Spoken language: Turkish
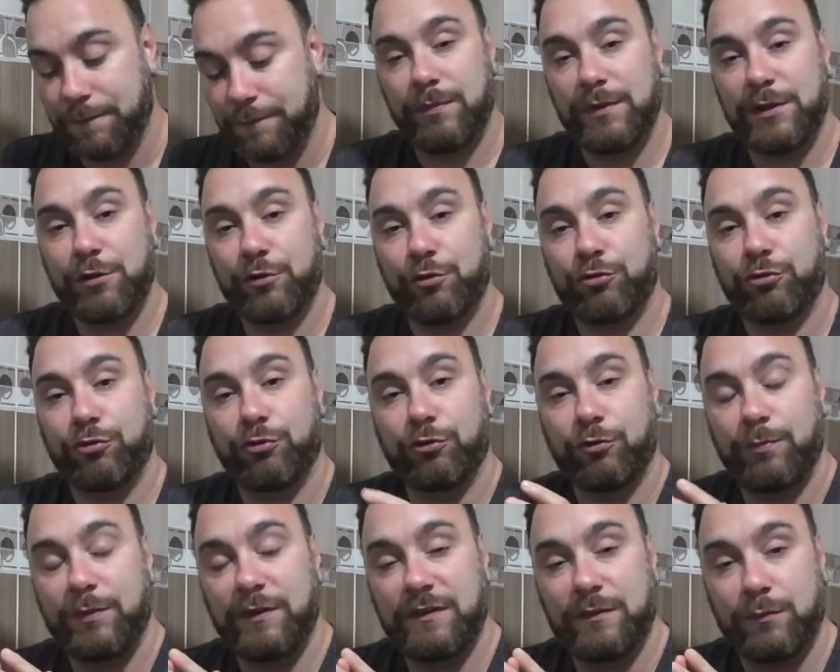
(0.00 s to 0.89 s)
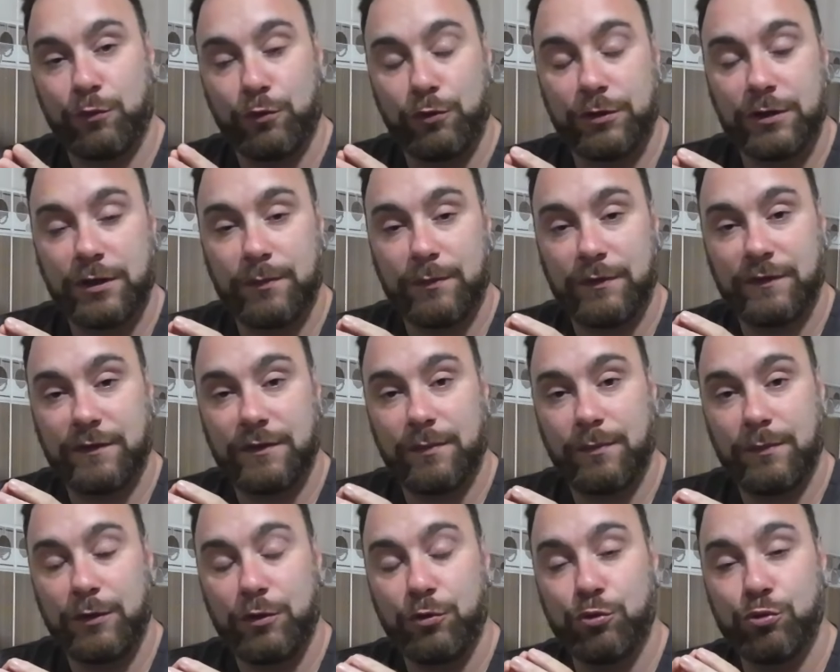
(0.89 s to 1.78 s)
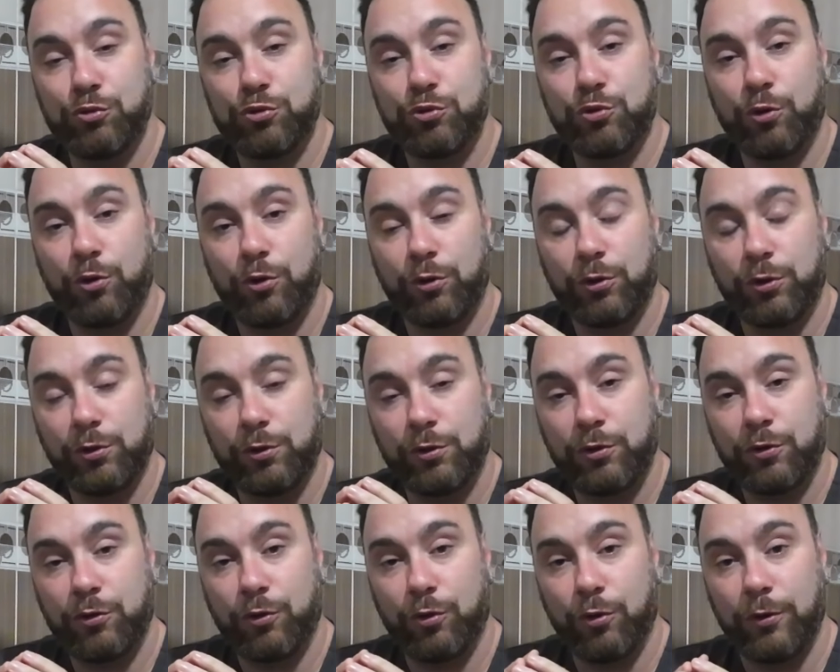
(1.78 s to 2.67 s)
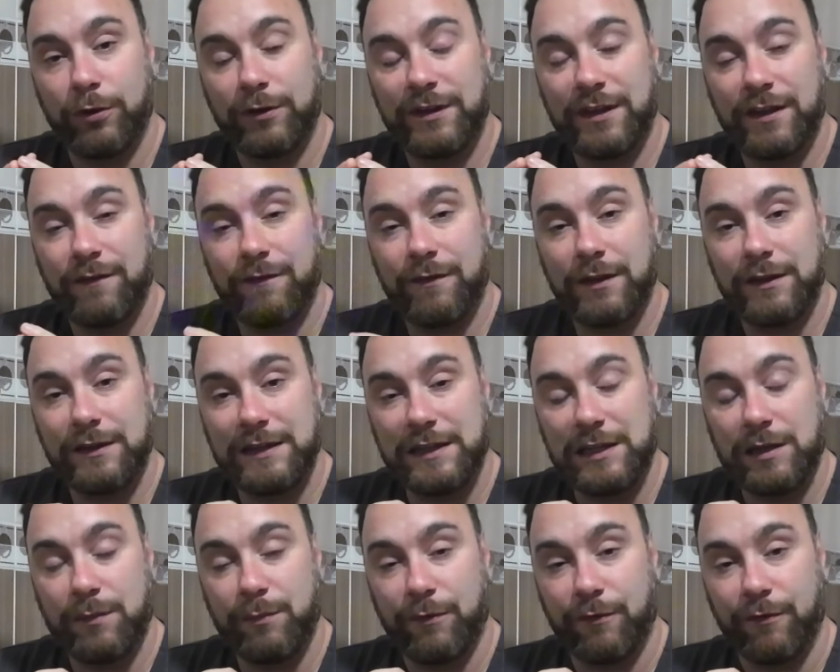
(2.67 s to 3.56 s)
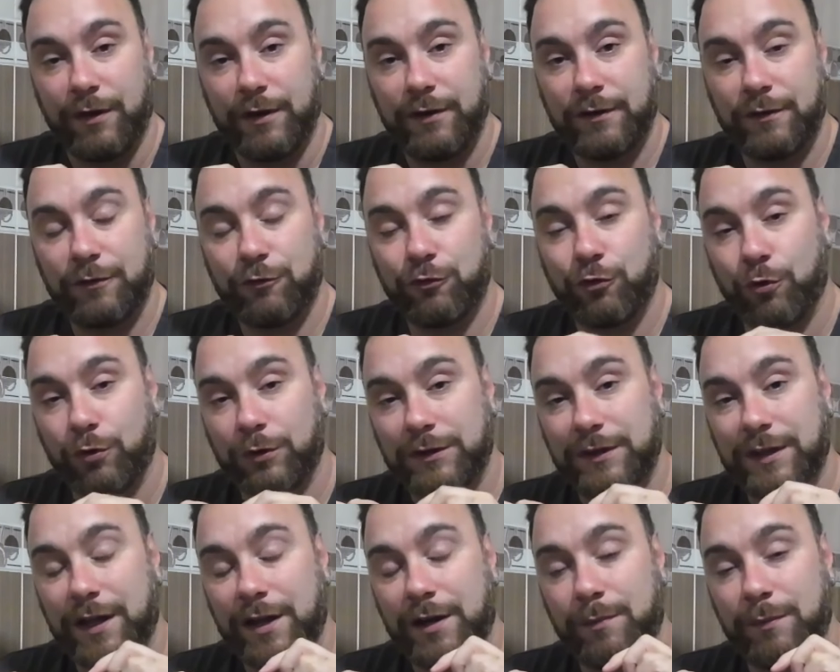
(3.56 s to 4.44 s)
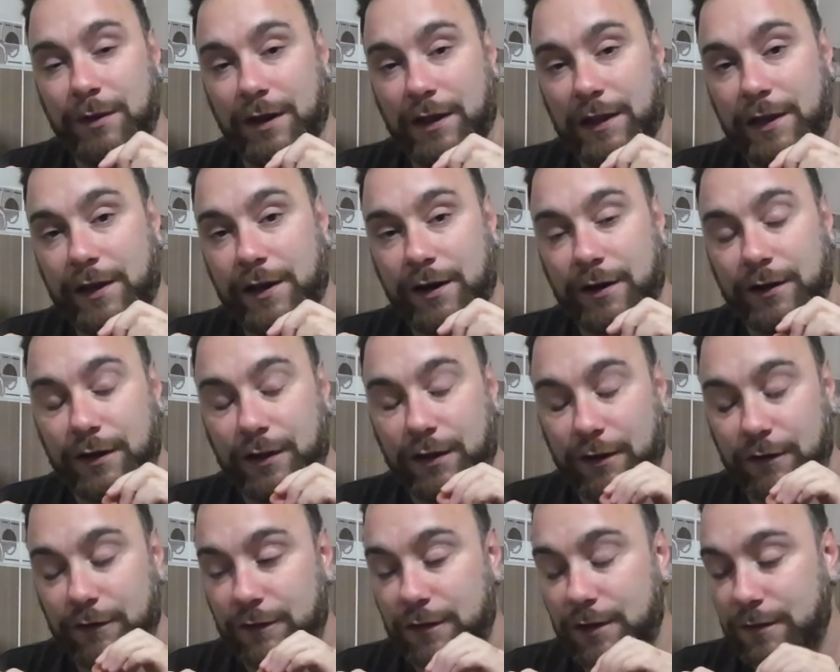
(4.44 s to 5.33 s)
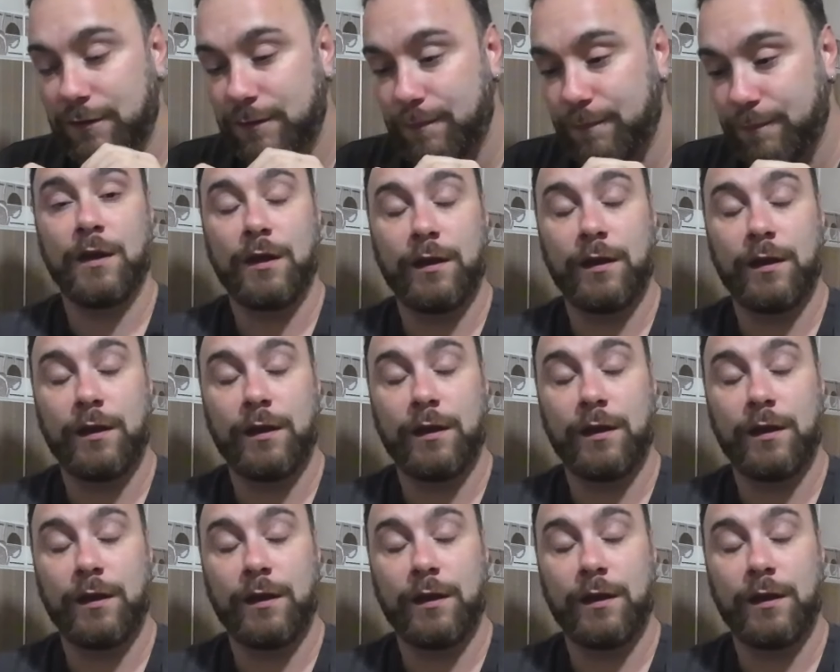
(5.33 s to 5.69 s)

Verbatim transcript: Biliyorsunuz bizim ülkemizde bir %10'luk ÖTV dilimi var. Çok dar bir alan arkadaşlar.